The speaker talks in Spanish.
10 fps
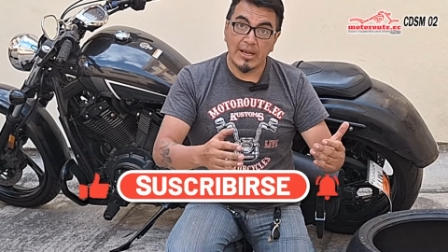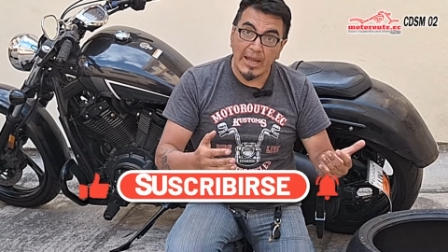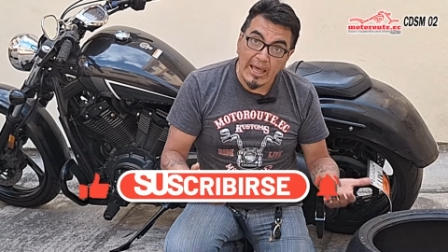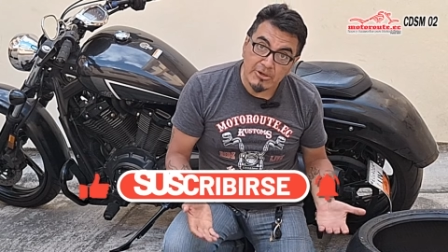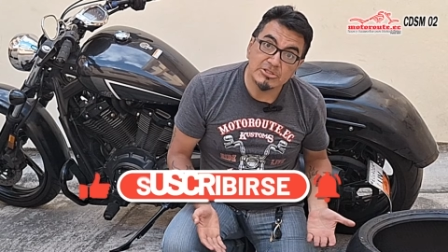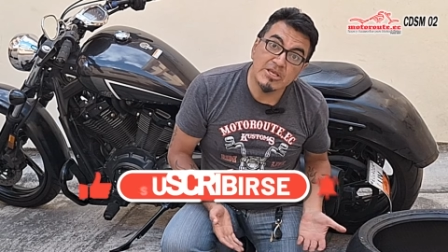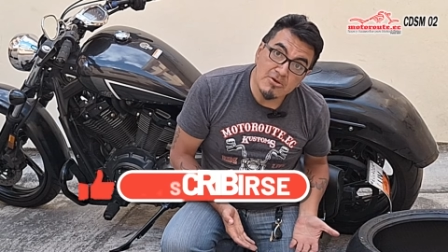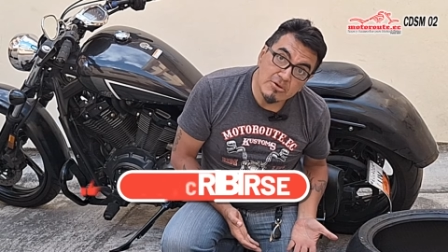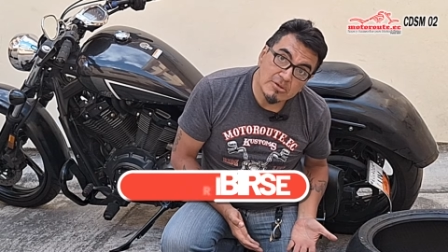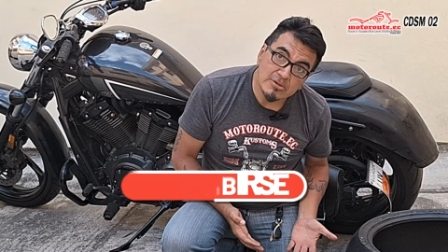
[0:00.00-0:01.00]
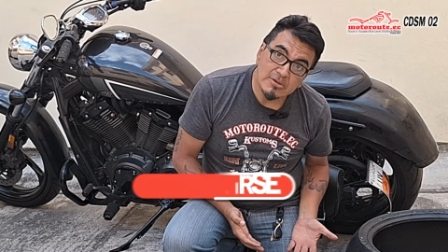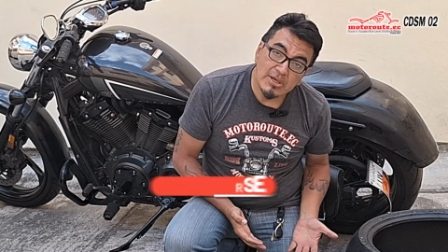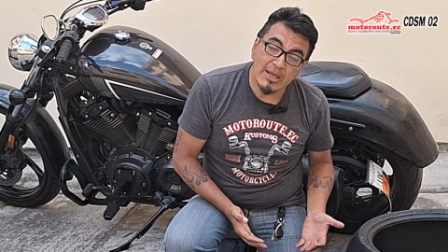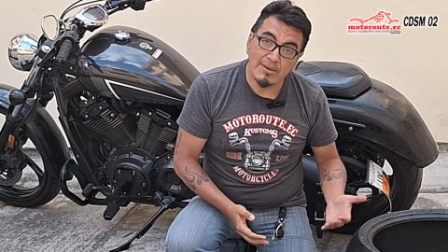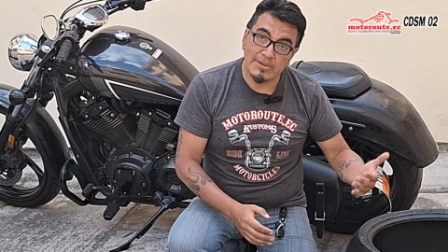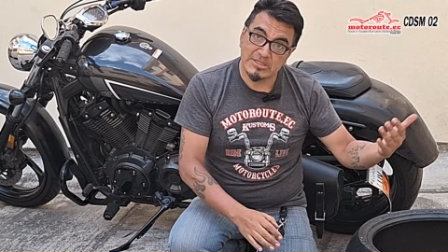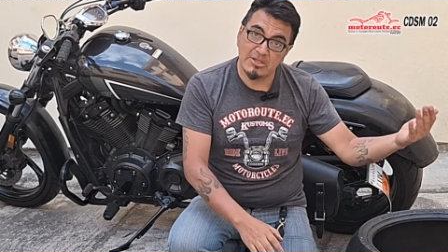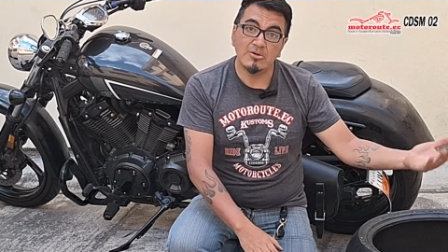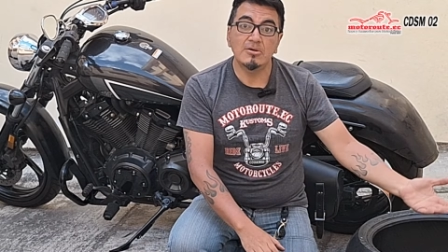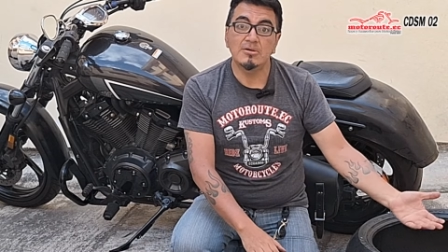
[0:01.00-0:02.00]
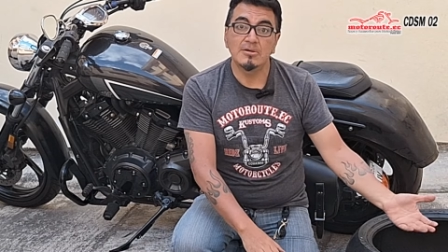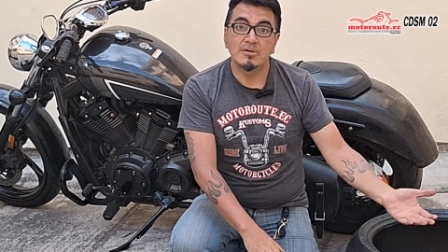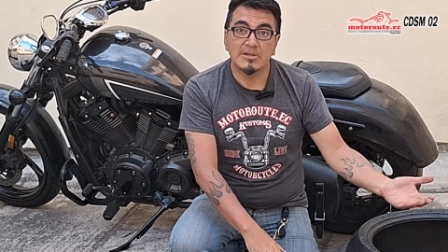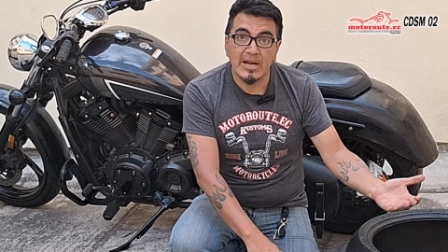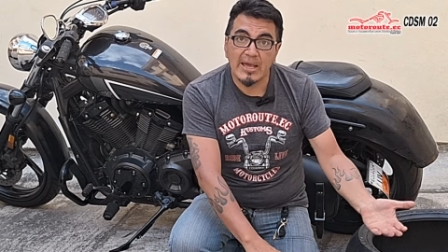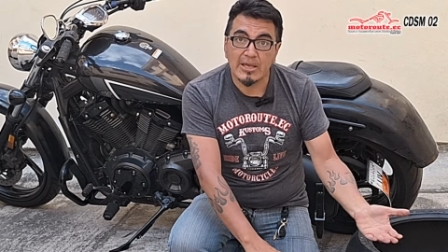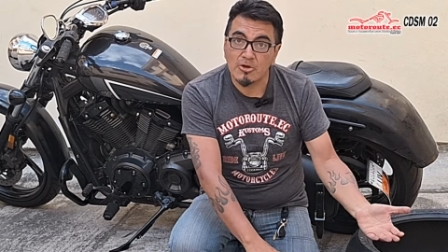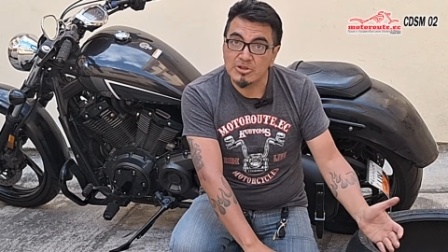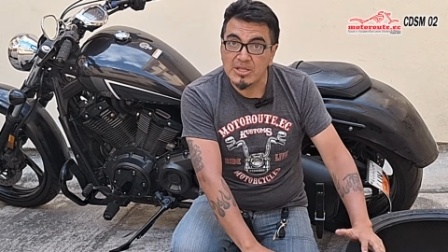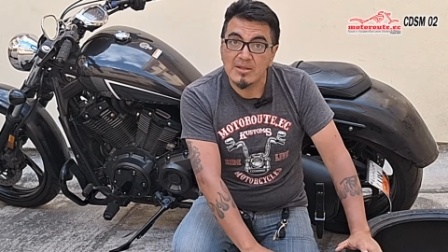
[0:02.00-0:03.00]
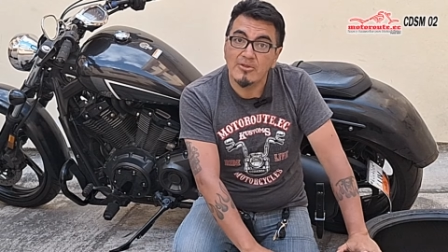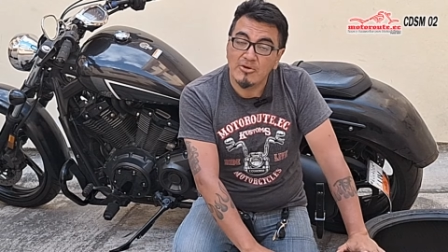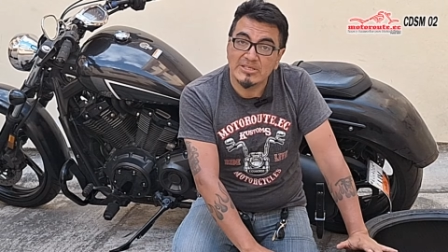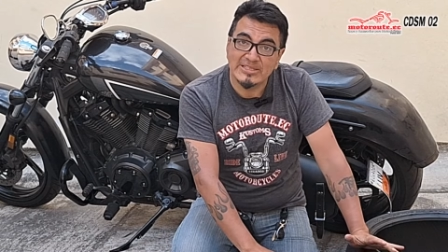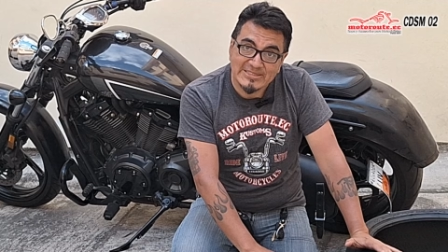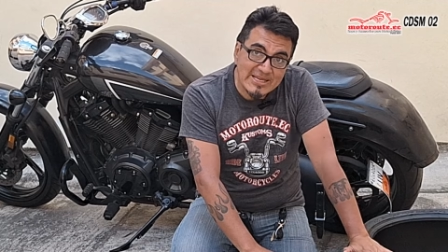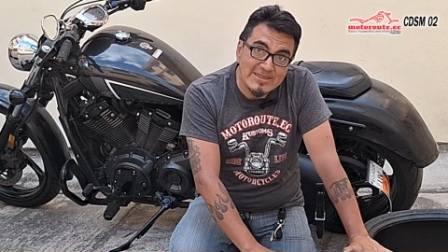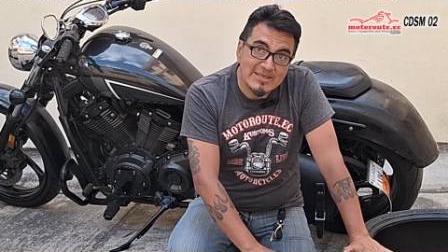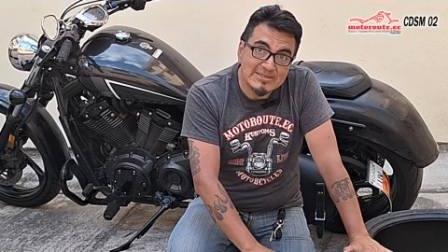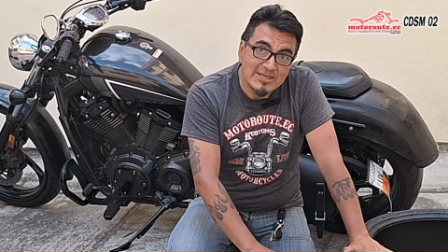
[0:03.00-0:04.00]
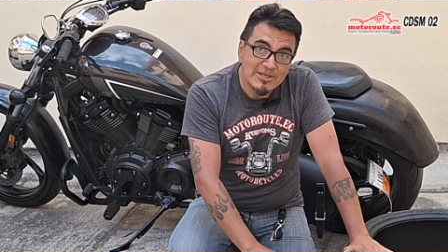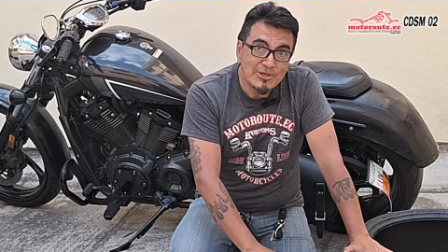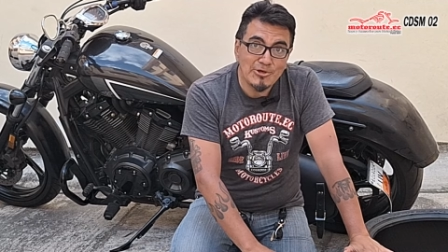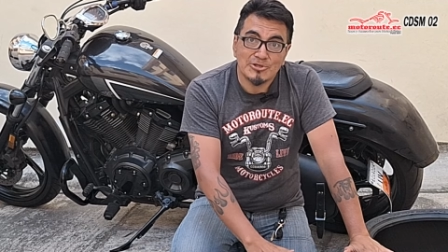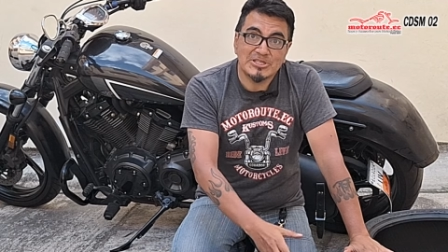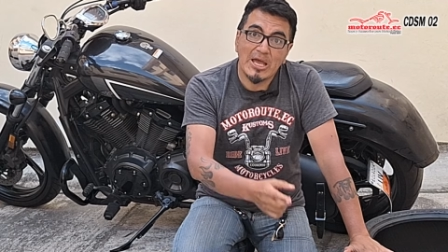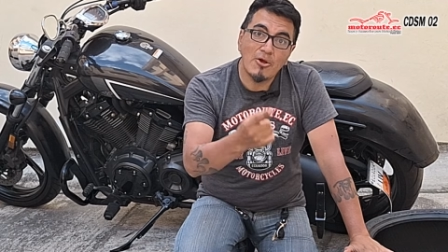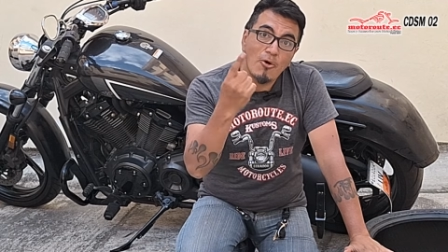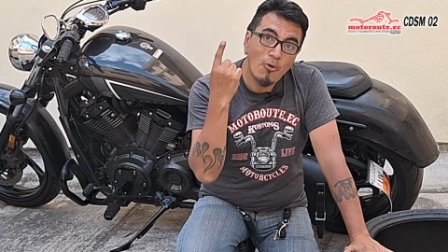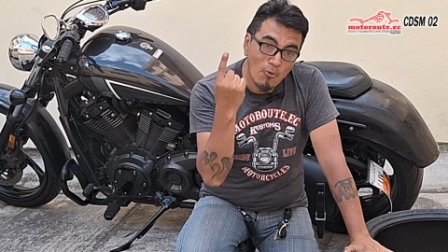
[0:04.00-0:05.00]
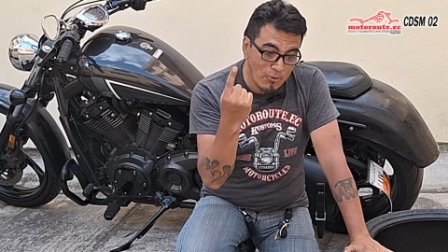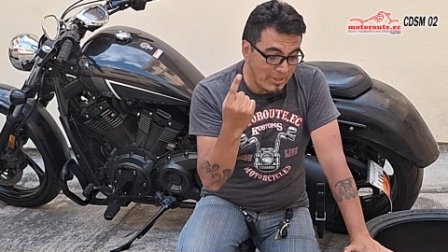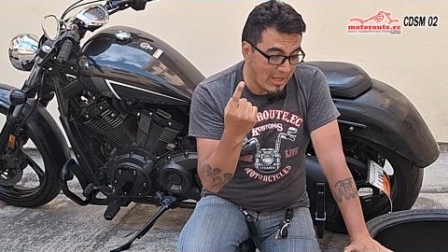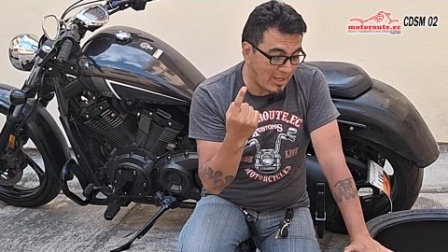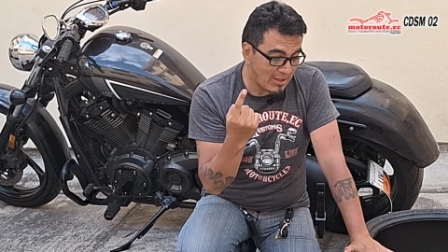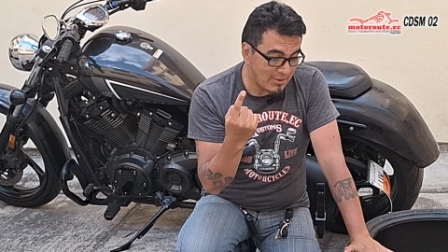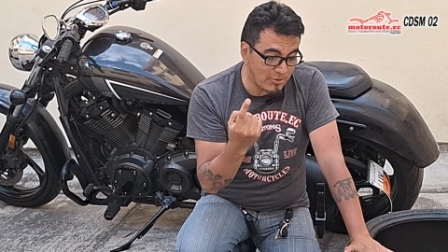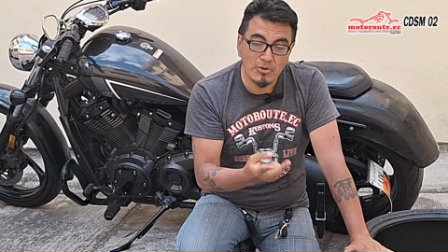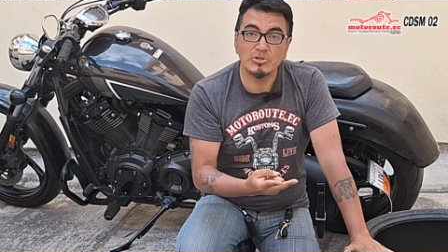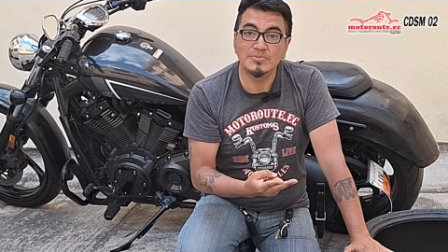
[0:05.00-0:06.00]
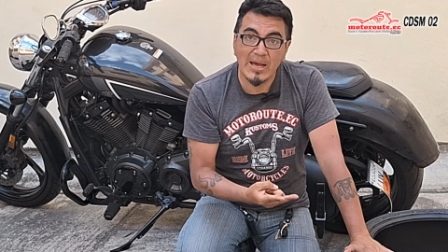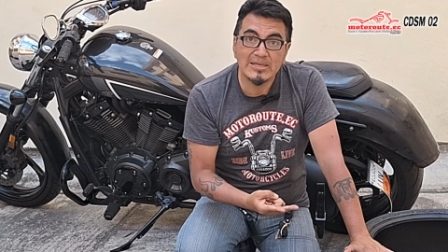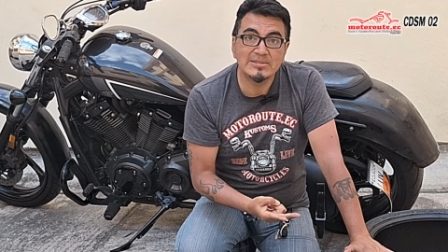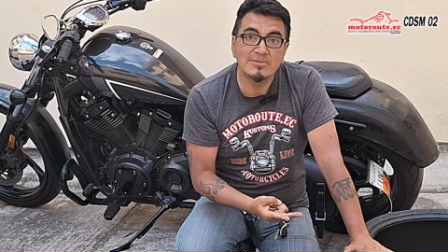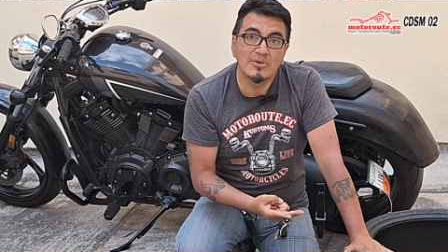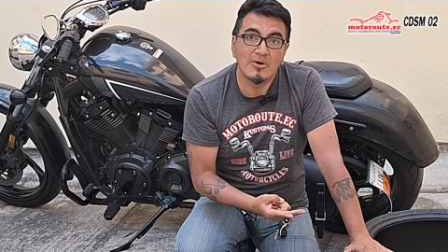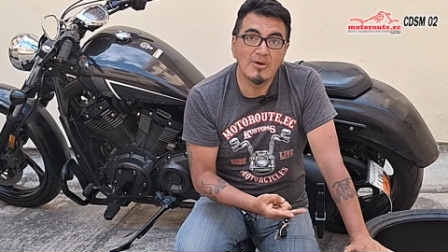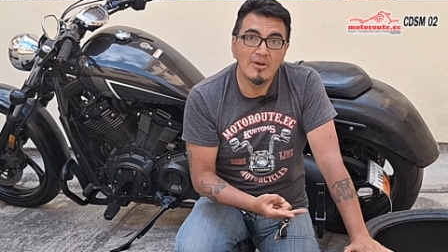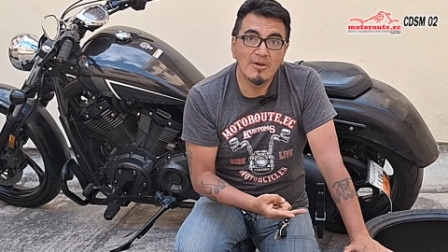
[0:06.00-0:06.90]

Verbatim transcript: Claro, señor, el vecino trae contenedores de llantas, yo traigo una, dos máximo,